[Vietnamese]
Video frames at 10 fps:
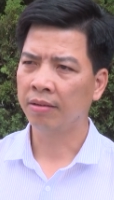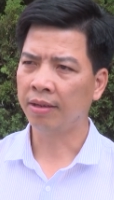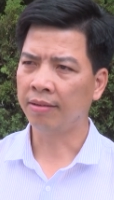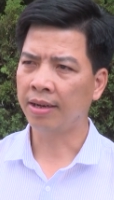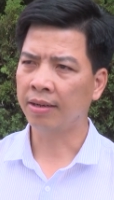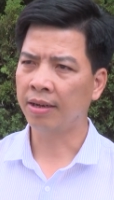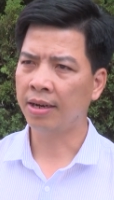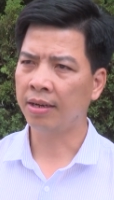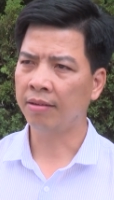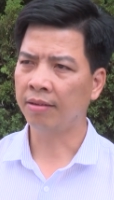chỉnh trang thứ
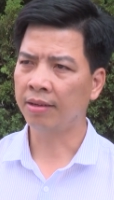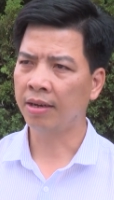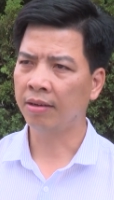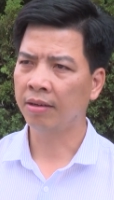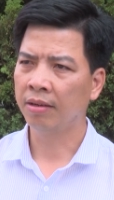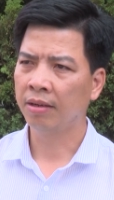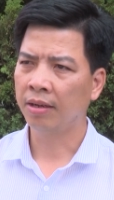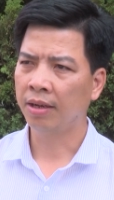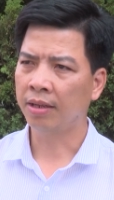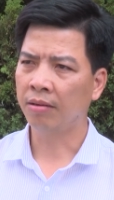hai là chỉnh trang
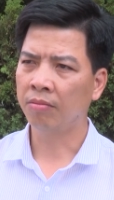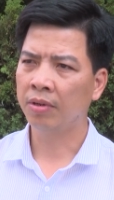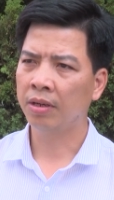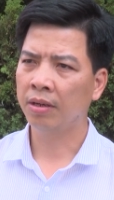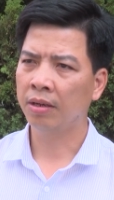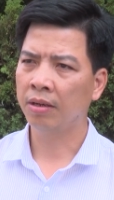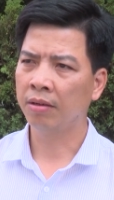hệ thống ờ,